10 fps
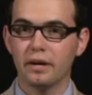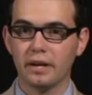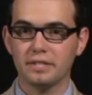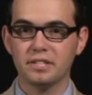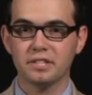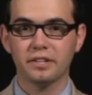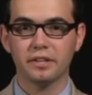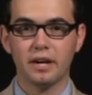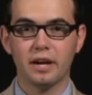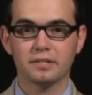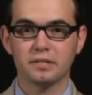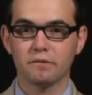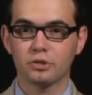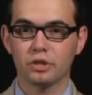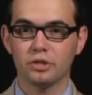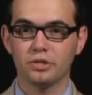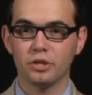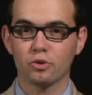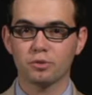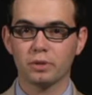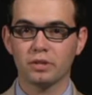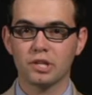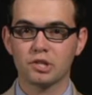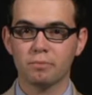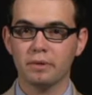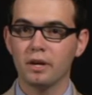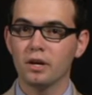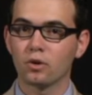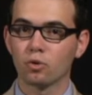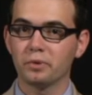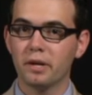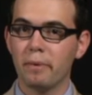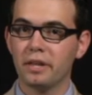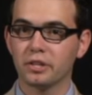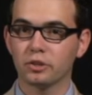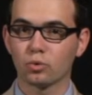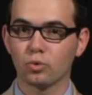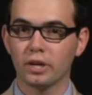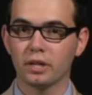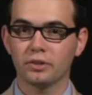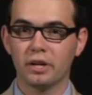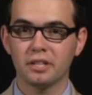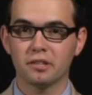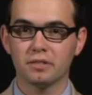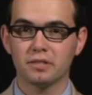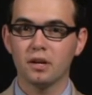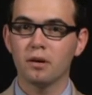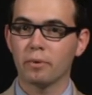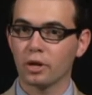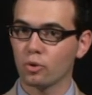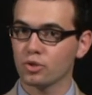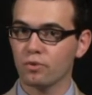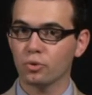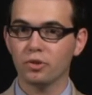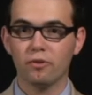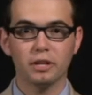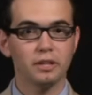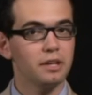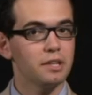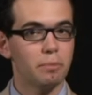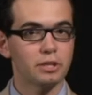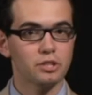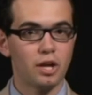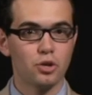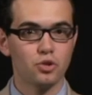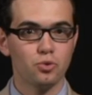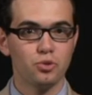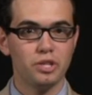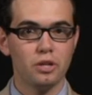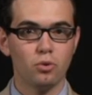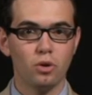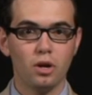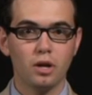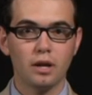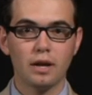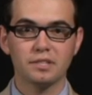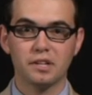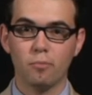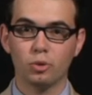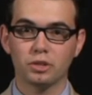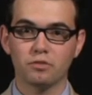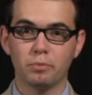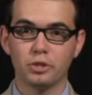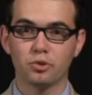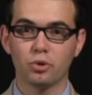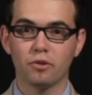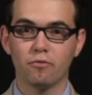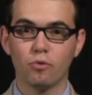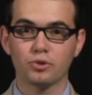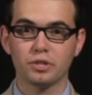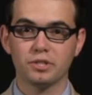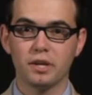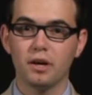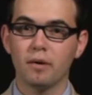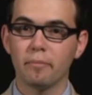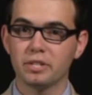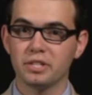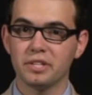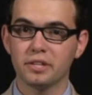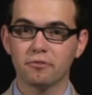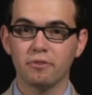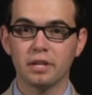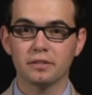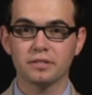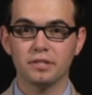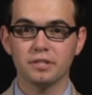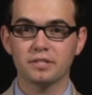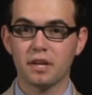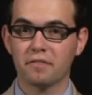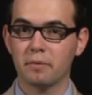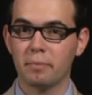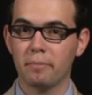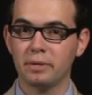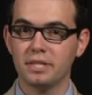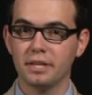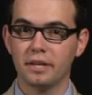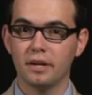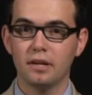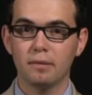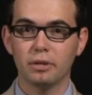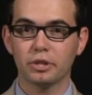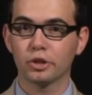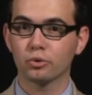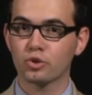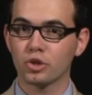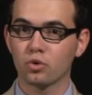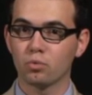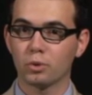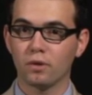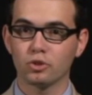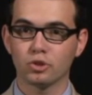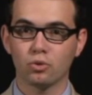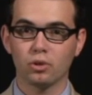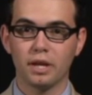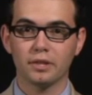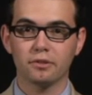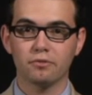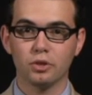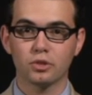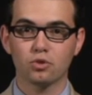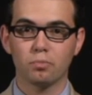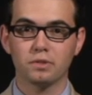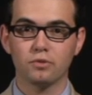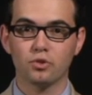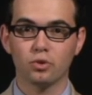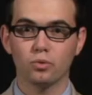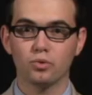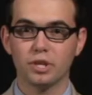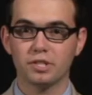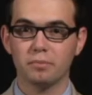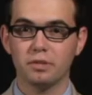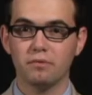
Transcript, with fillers: Российский рынок акций завершил неделю распродажами. Крупные банки трудно контролировать. Прогноз валютного рынка на предстоящую неделю. Как заработать в пенсионном возрасте? Президент велел снизить ставки по ипотеке. Банкир.ру проводит онлайн-конференцию, посвященную частным